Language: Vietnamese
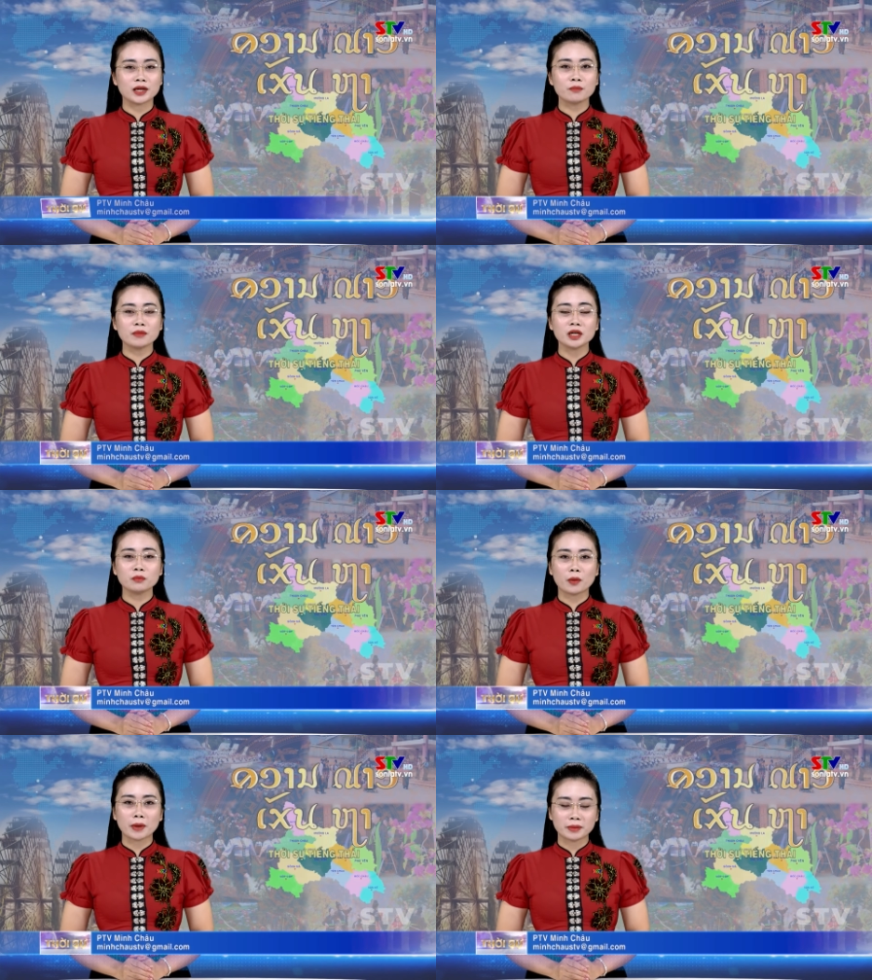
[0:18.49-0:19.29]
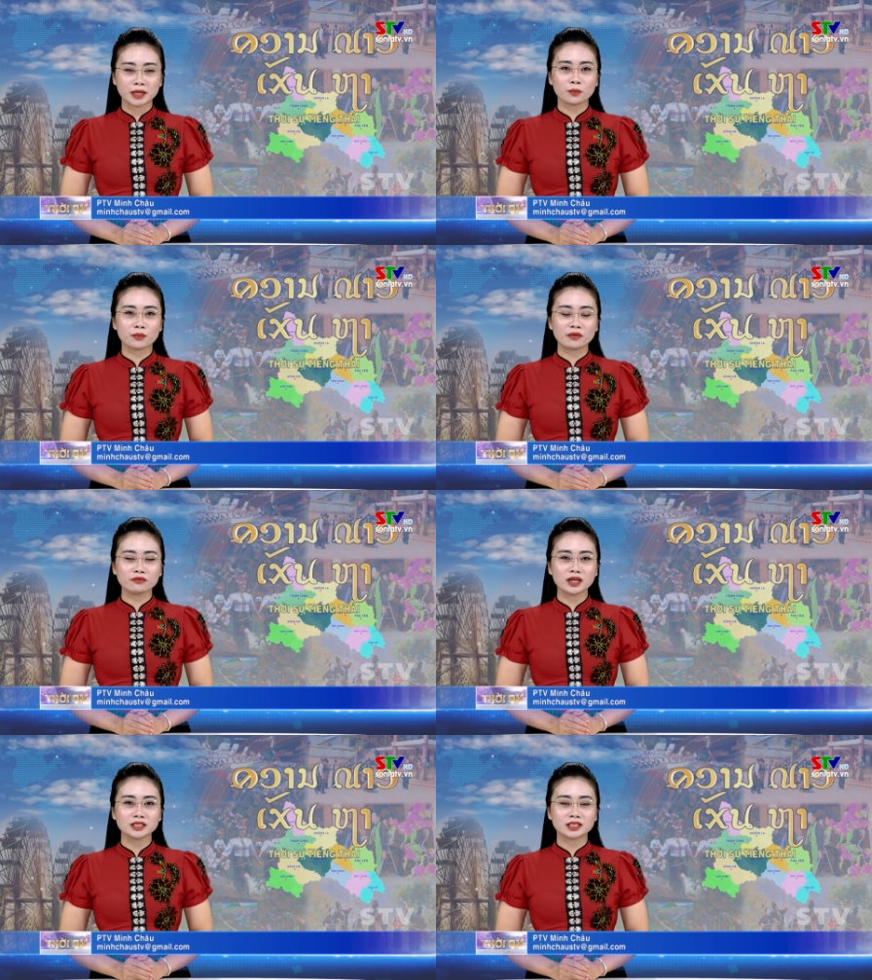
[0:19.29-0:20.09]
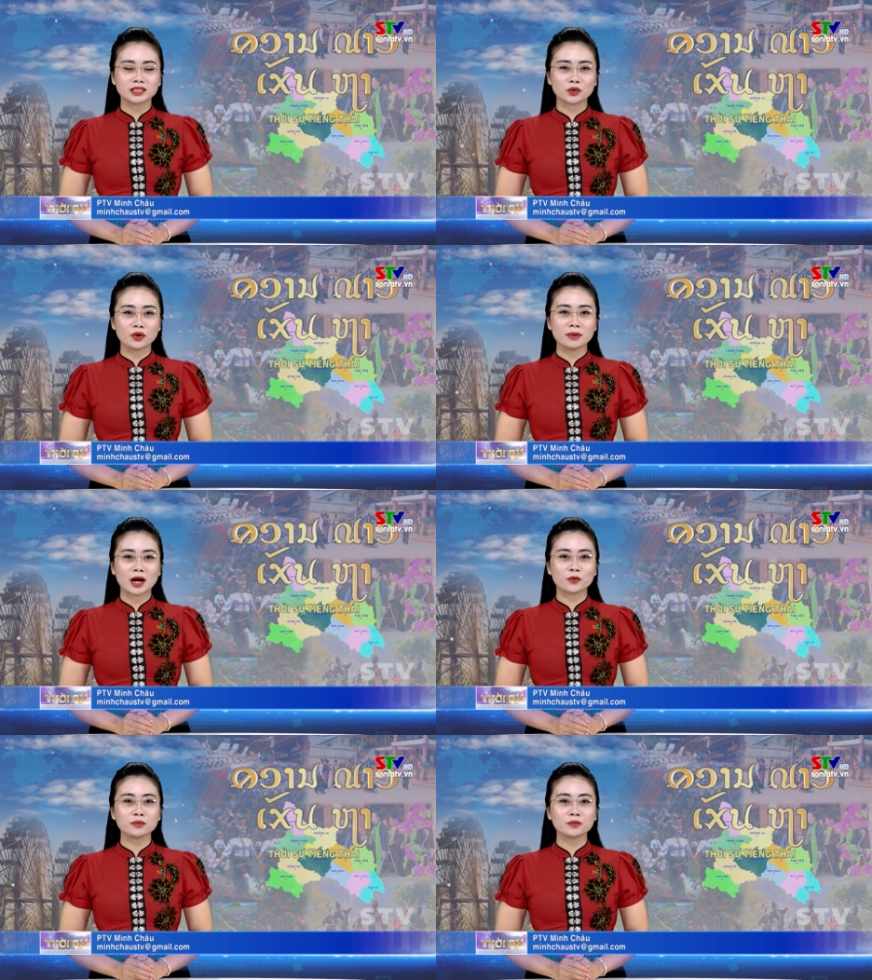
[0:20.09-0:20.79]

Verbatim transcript: mời bò mẹ pin hồng bấn phăng chương trình quảng cáo